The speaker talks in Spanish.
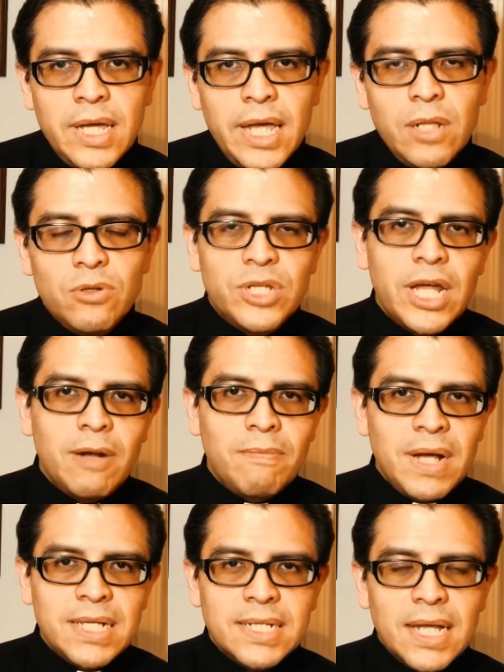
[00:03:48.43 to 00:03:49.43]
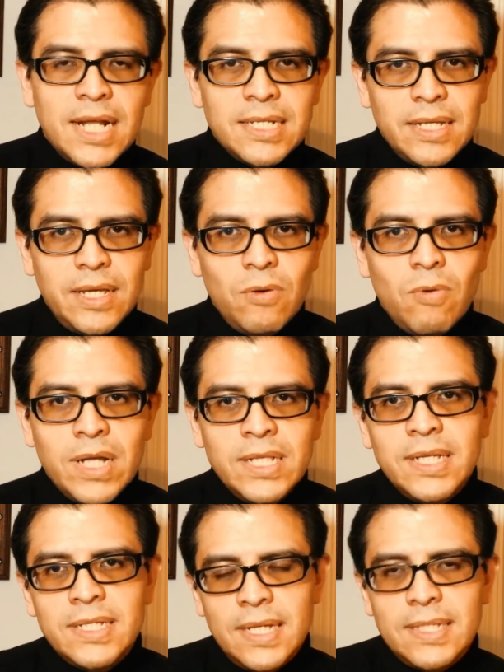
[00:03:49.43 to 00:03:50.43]
El usar máscaras y
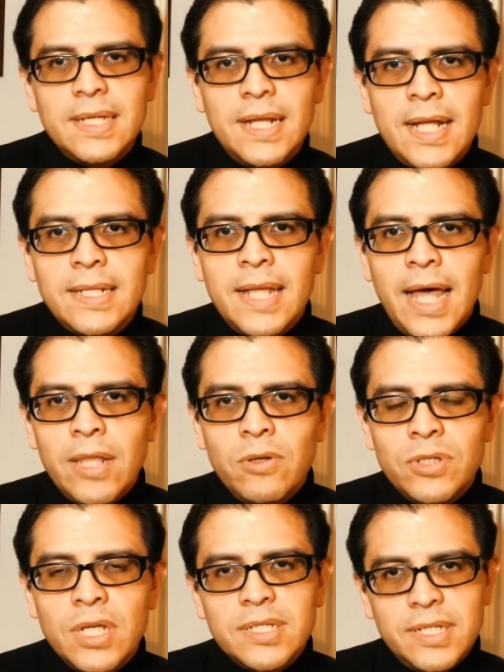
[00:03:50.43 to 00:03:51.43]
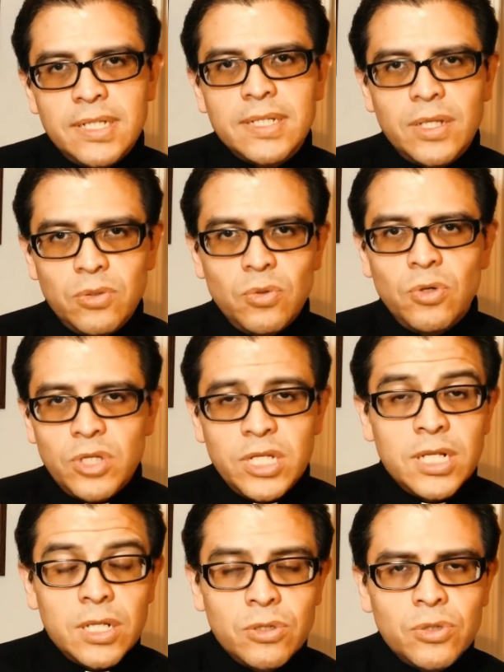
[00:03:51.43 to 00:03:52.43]
guantes serán dados si es que tú no
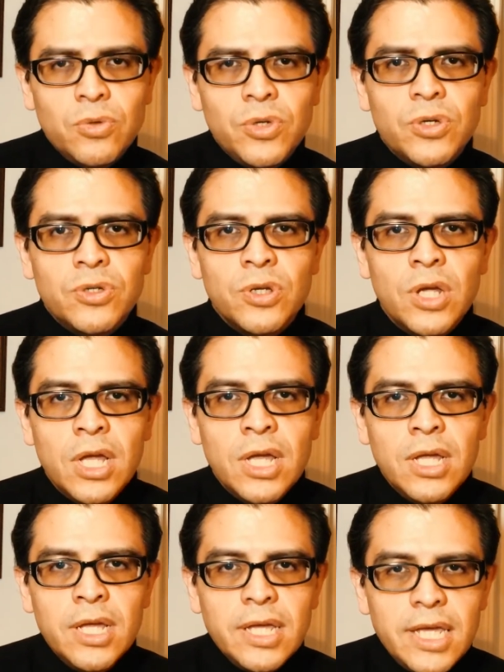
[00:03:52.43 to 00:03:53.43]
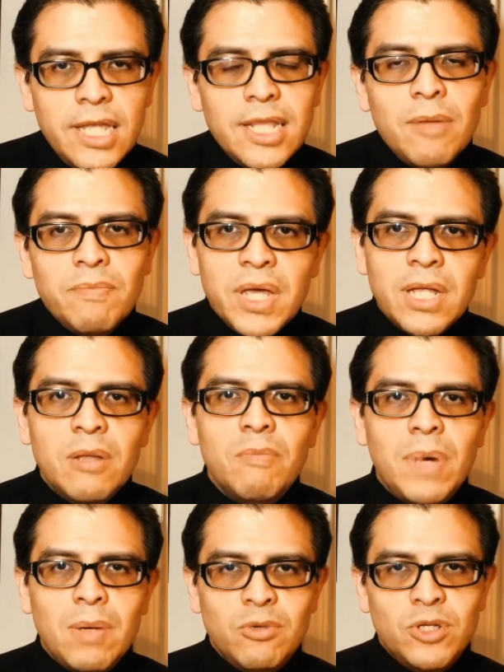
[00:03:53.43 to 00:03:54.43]
tienes los tuyos. Y también
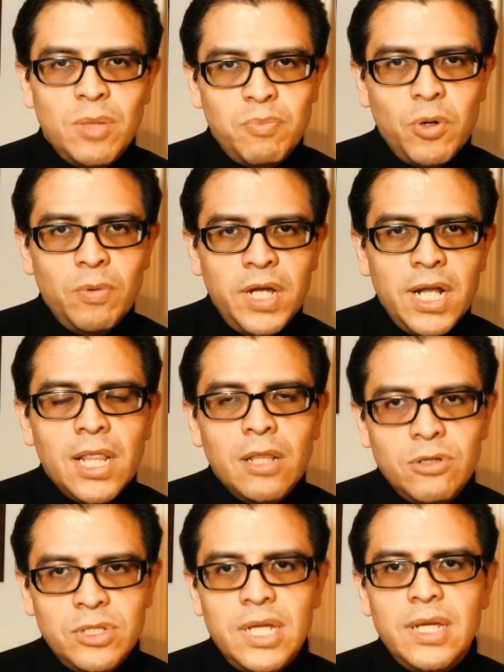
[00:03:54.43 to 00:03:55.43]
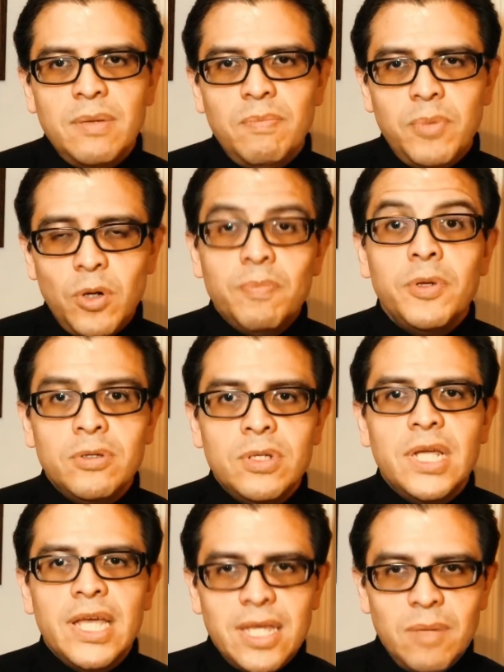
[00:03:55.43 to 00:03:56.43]
vamos a proveer los propios
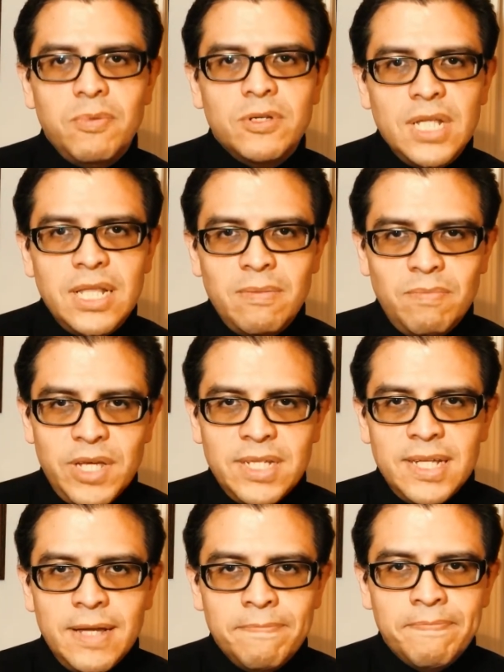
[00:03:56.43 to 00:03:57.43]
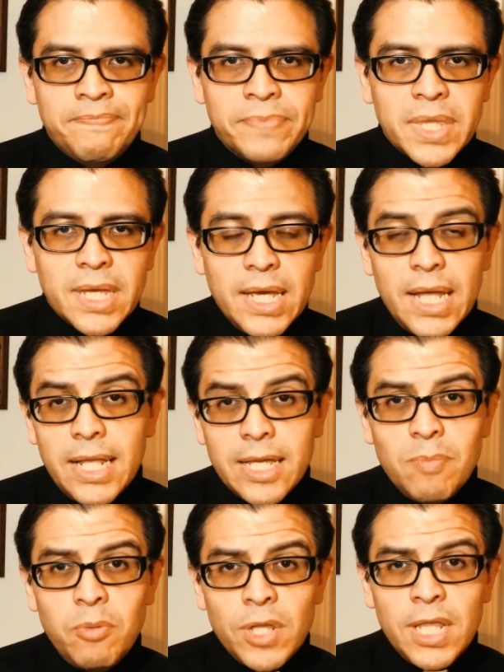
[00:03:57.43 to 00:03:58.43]
equipos de limpieza el
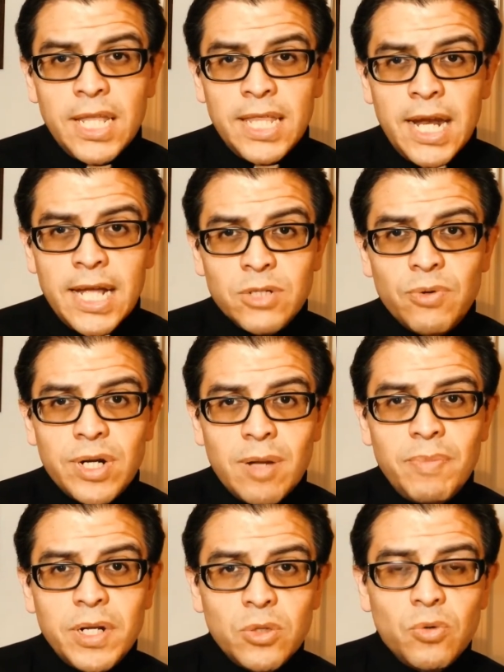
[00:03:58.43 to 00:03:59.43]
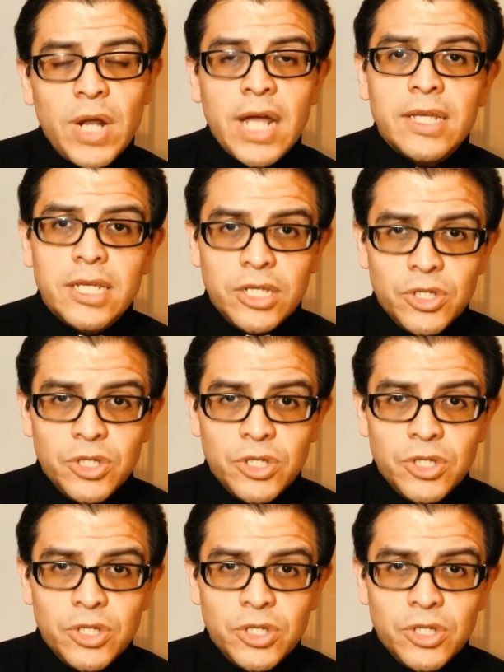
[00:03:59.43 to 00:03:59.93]
equipo de liderazgo y reapertura y